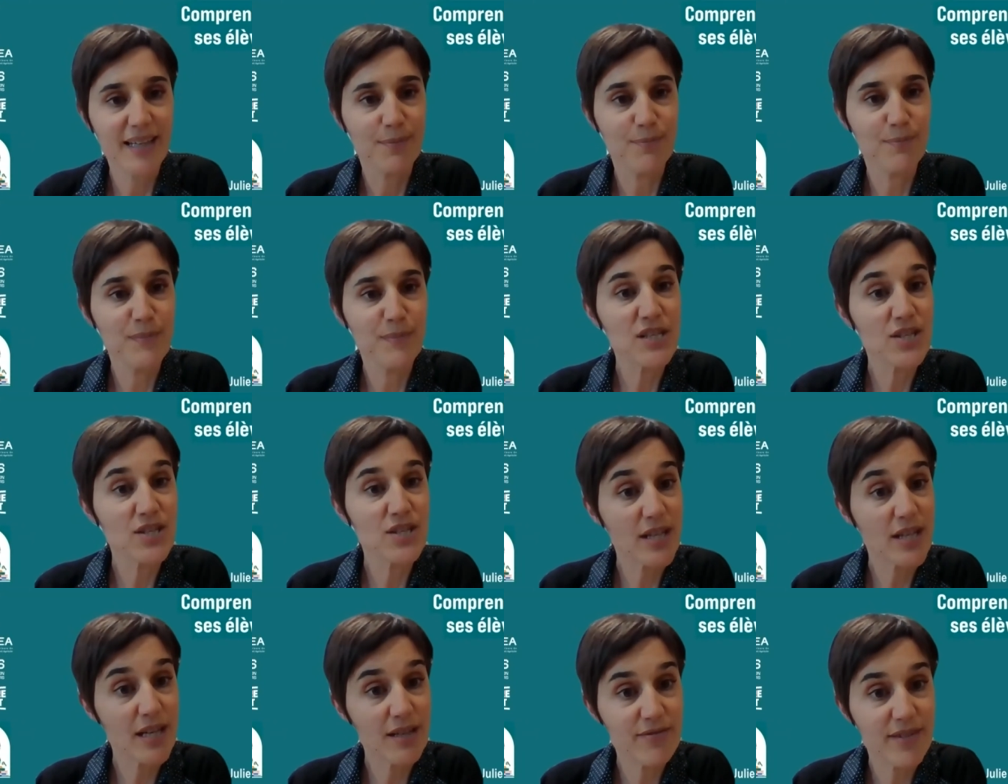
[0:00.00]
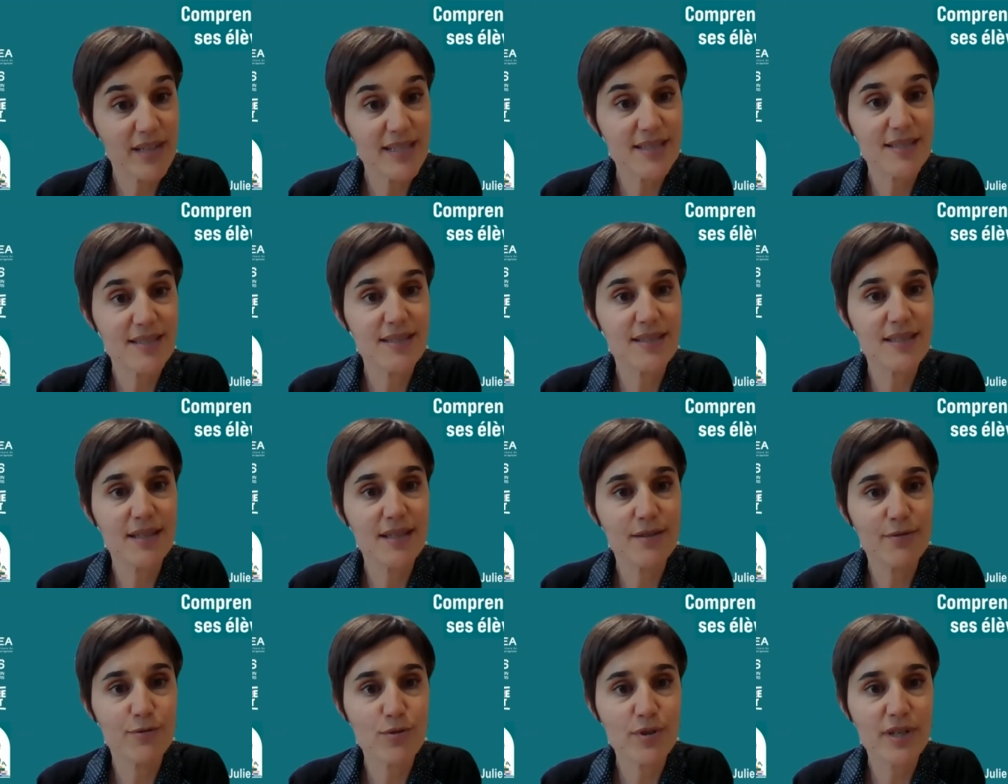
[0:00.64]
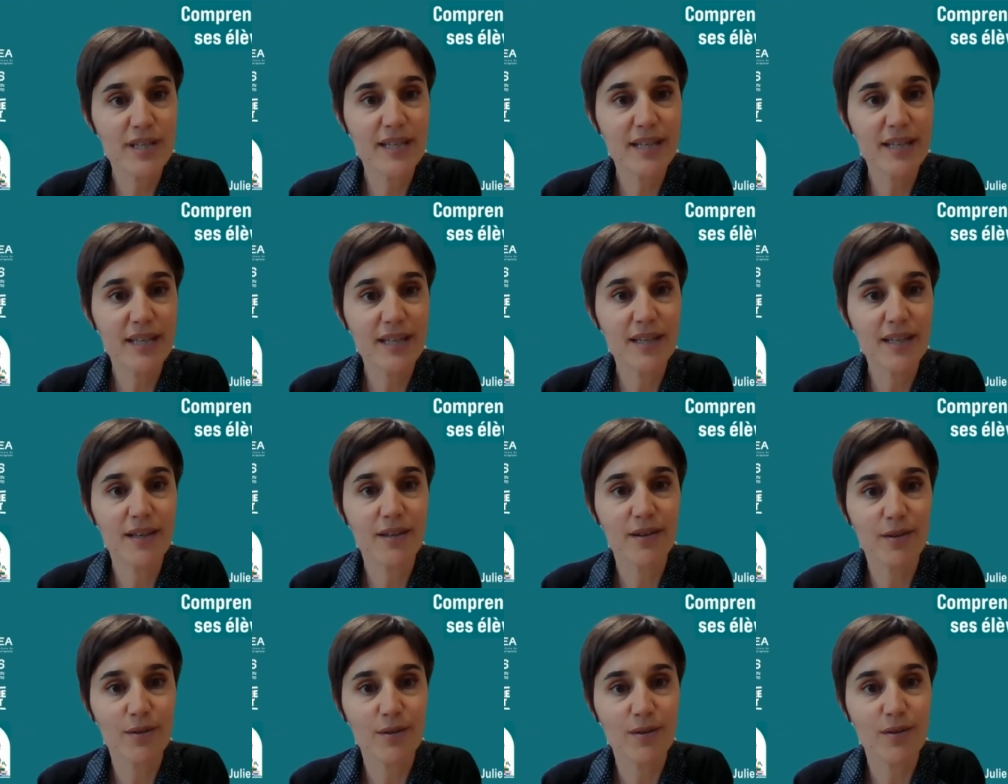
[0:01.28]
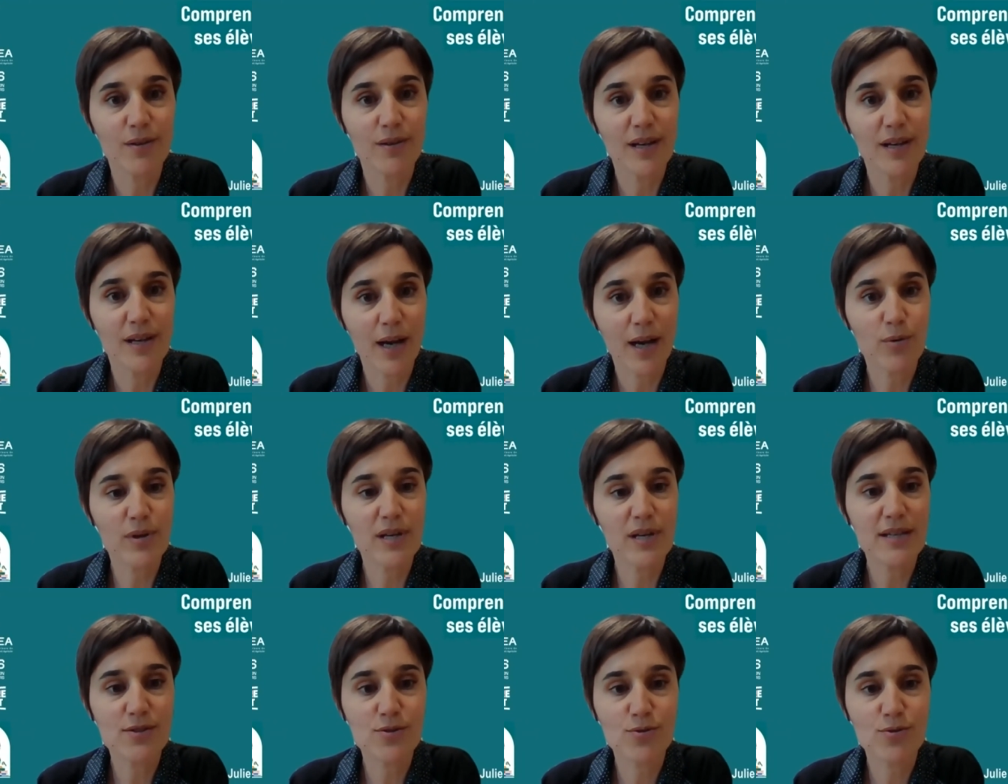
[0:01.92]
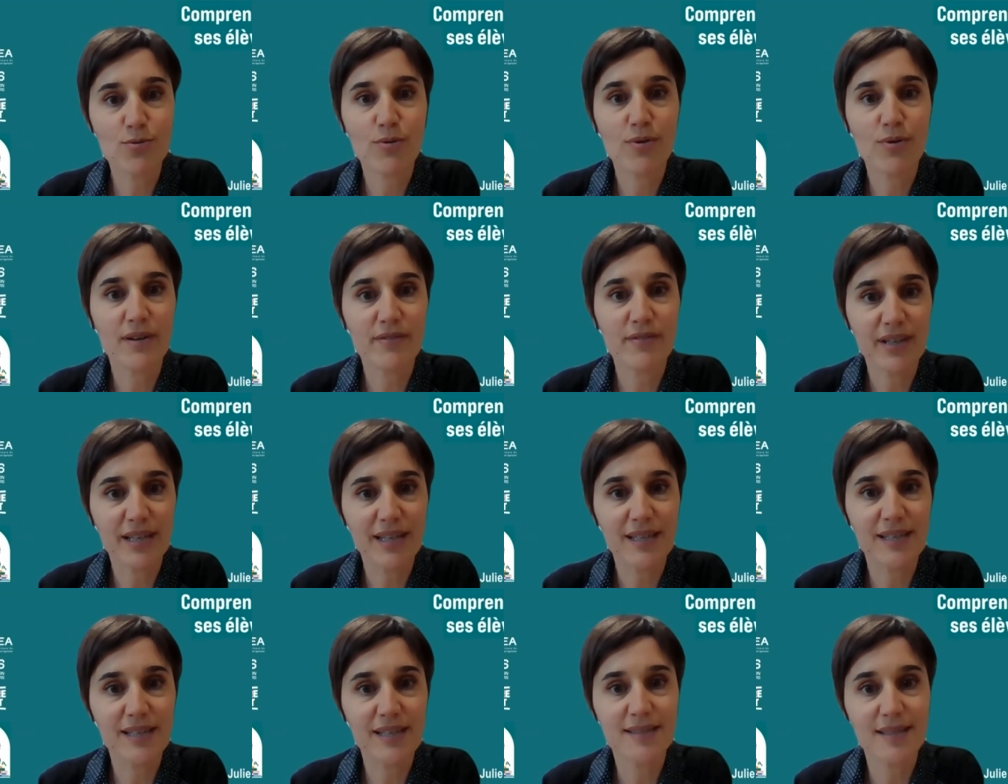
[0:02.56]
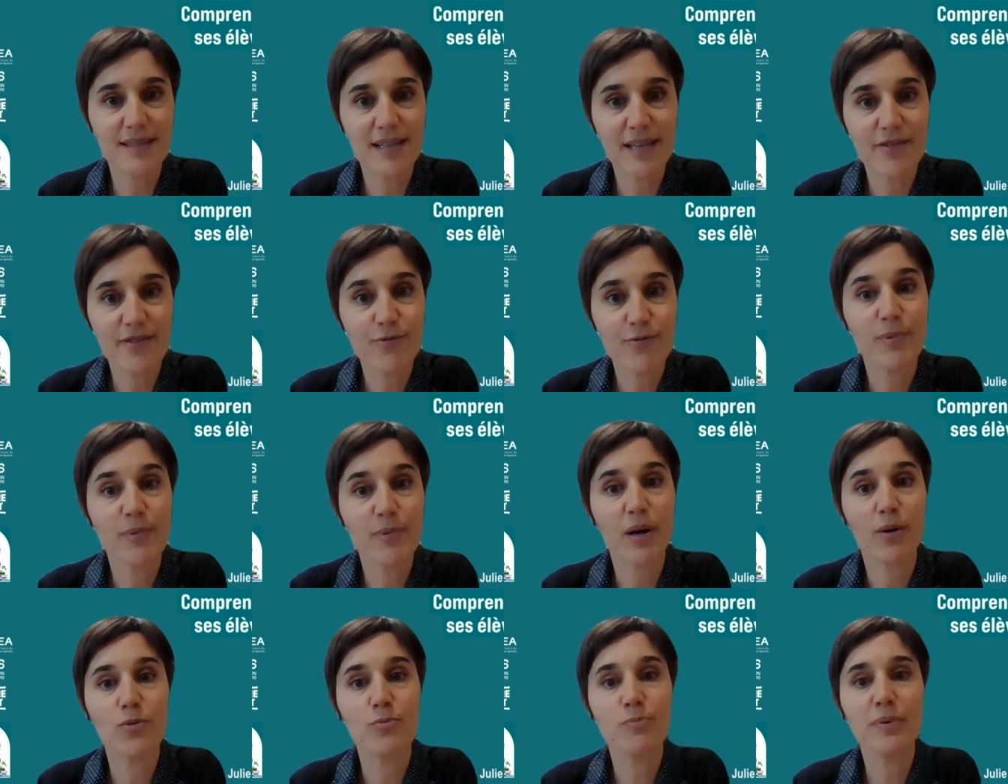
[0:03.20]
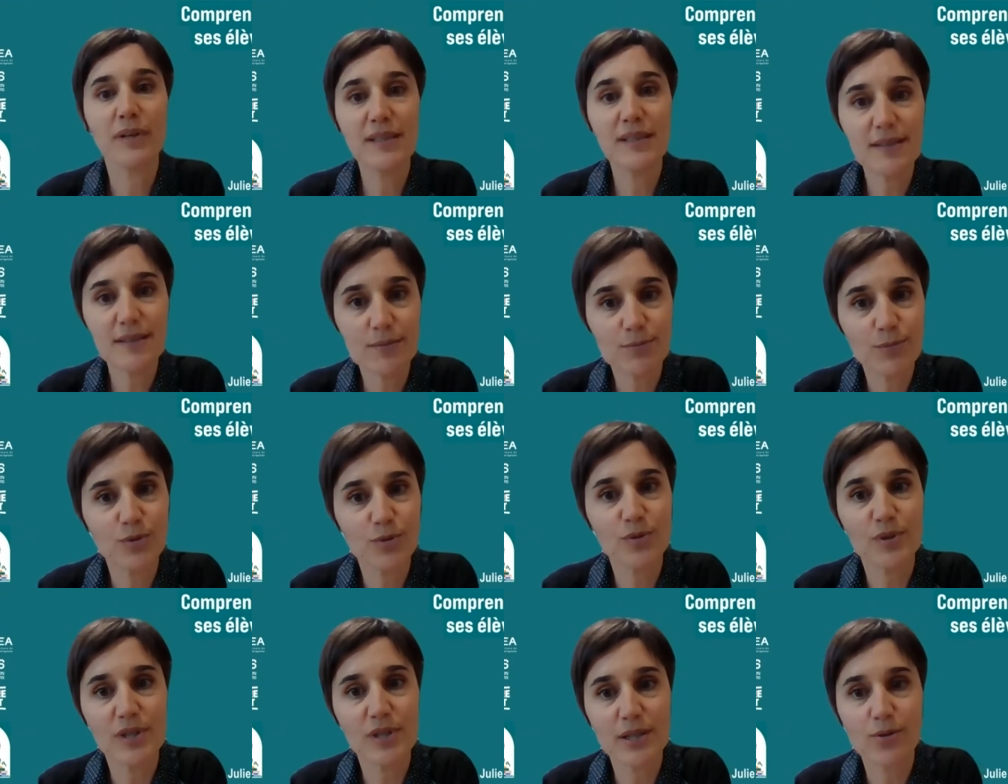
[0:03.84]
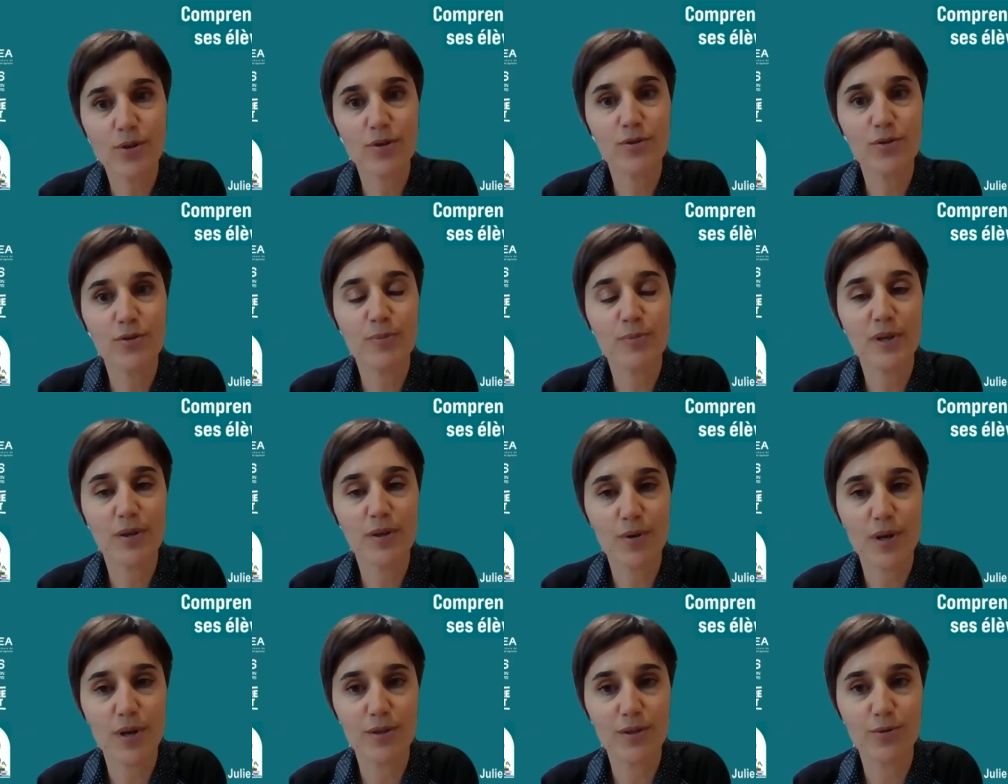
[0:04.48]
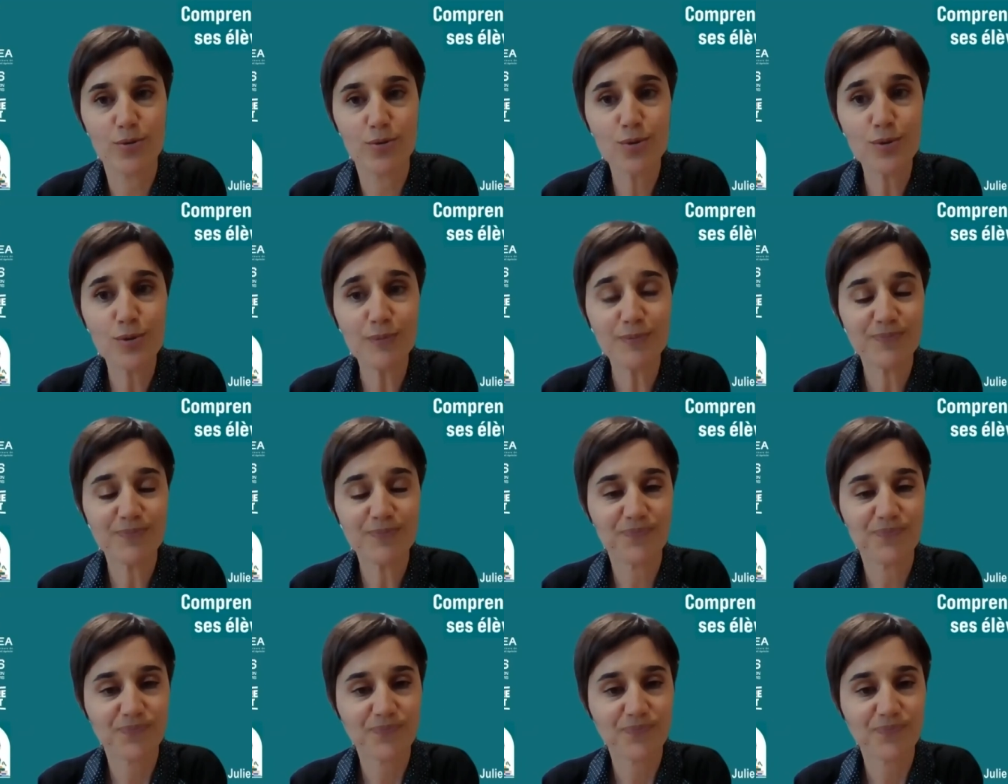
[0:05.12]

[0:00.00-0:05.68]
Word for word: Michel va ici évoquer euh, la relation avec les élèves par le prisme de l'école de Palo Alto.